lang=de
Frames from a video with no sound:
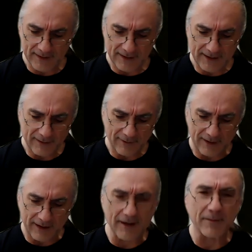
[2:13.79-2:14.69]
hier noch
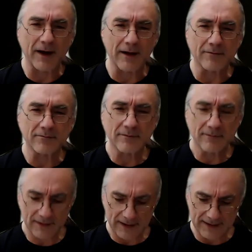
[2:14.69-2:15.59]
einmal
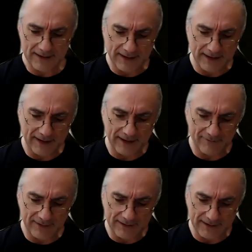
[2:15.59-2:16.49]
in der
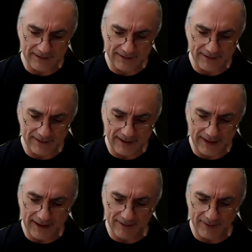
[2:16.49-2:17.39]
revidierten
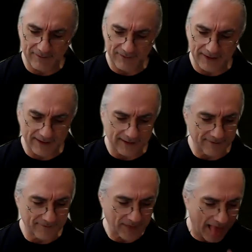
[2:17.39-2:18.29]

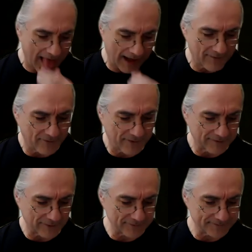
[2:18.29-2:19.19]
Elberfelder
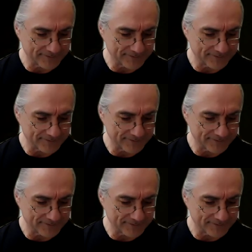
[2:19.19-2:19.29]
Fassung.